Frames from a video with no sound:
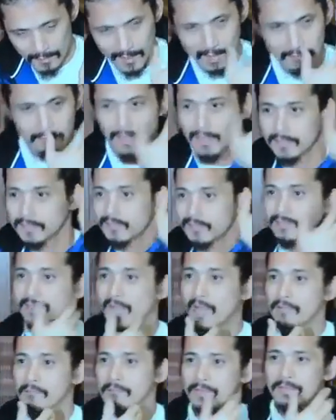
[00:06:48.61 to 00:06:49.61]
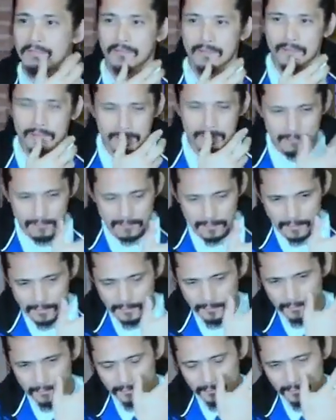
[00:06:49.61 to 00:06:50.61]
magkaiba kasing time, eh, di ba?
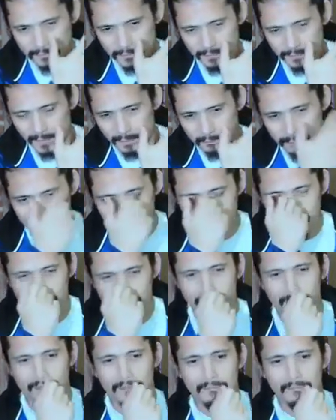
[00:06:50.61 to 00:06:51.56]
Mm-hmm. Gabi,